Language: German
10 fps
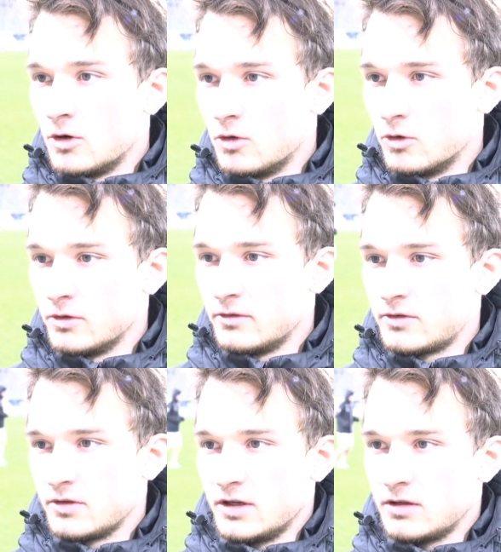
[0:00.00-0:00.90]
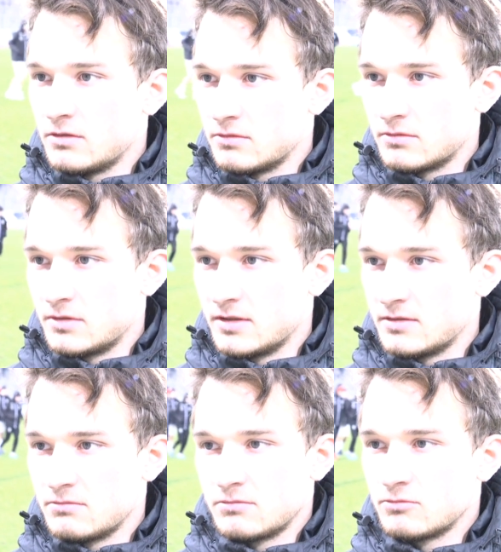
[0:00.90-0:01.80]
und ja,
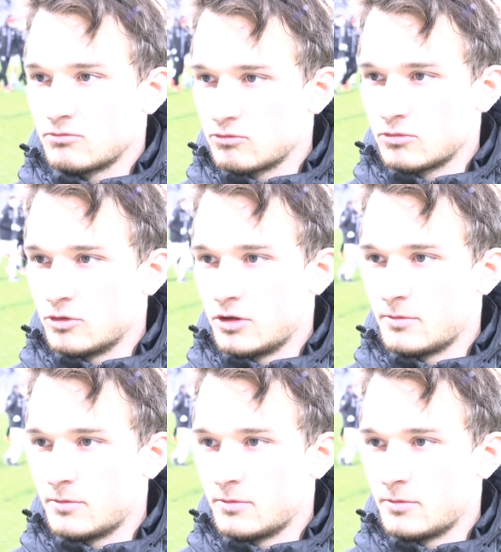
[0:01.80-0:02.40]
dann ja,